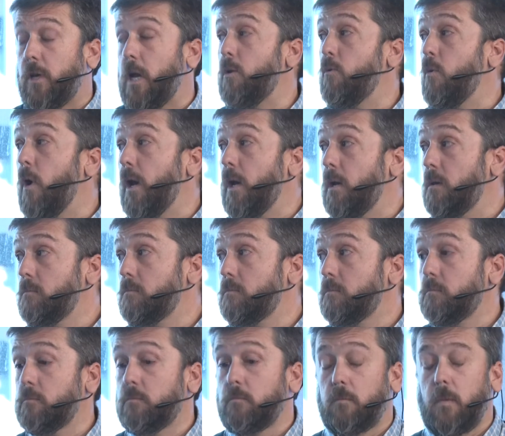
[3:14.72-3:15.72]
anual.
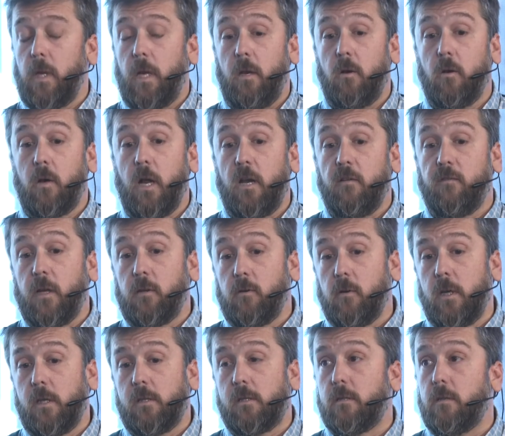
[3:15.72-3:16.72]
En los
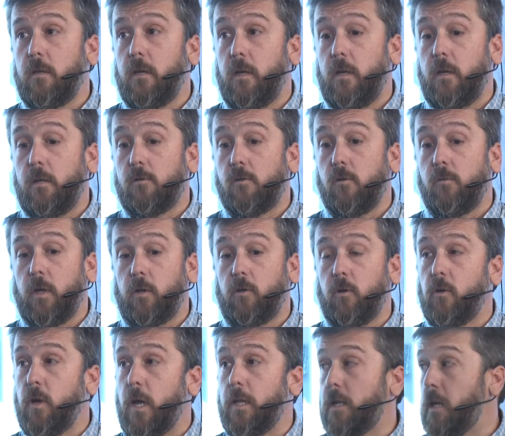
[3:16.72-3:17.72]
calefactores, eh, sobre
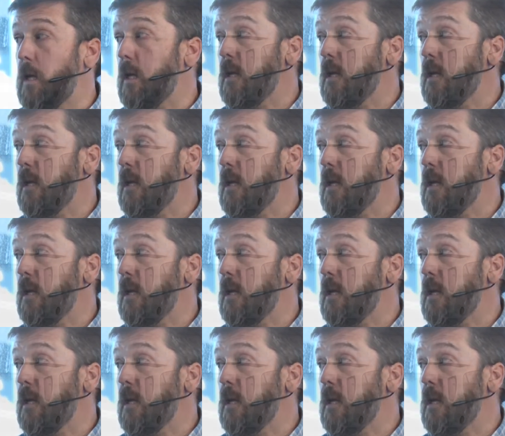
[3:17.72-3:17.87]
todo antes del